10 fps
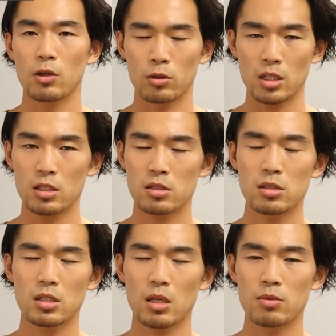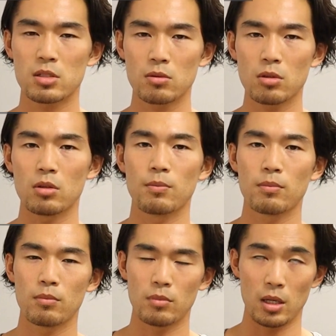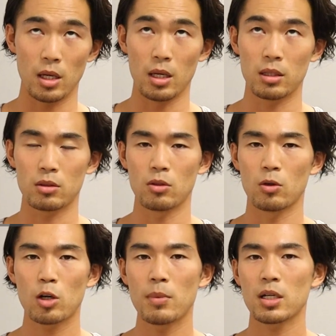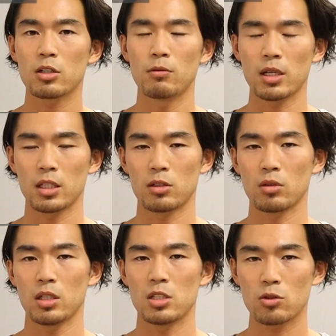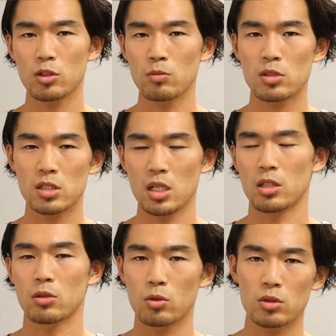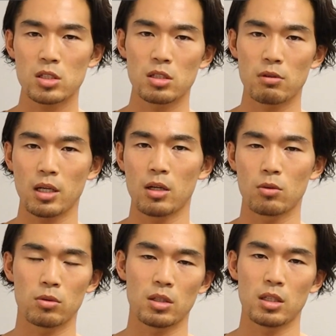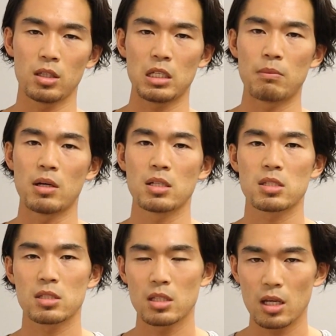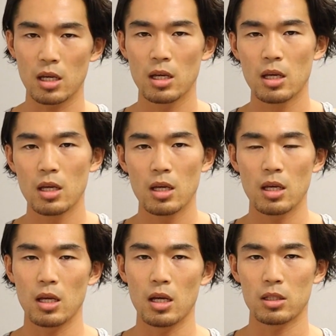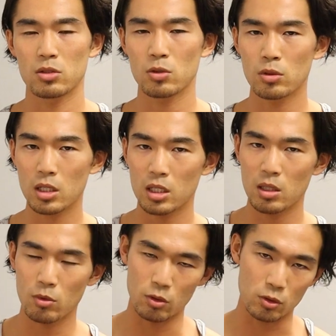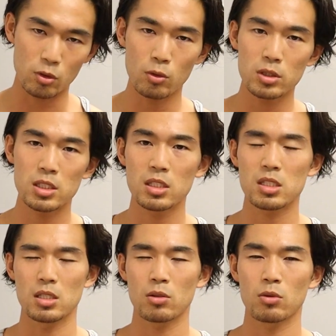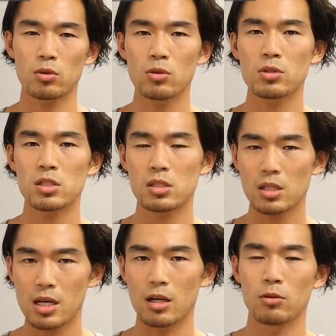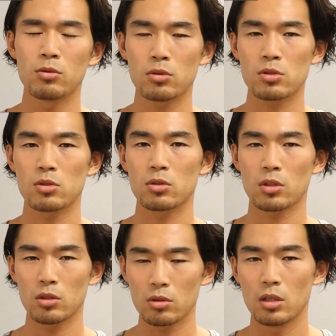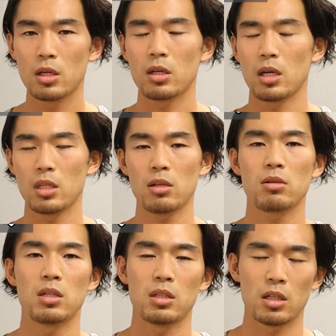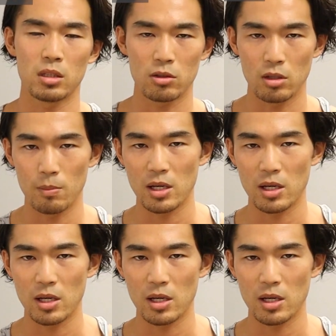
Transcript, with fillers: この炭水化物をえー、っと細かく分けた時に食物繊維と糖質に分けることができますでえー、その中でもこの糖質ですねこの糖質が運動する時のエネルギーになってくれ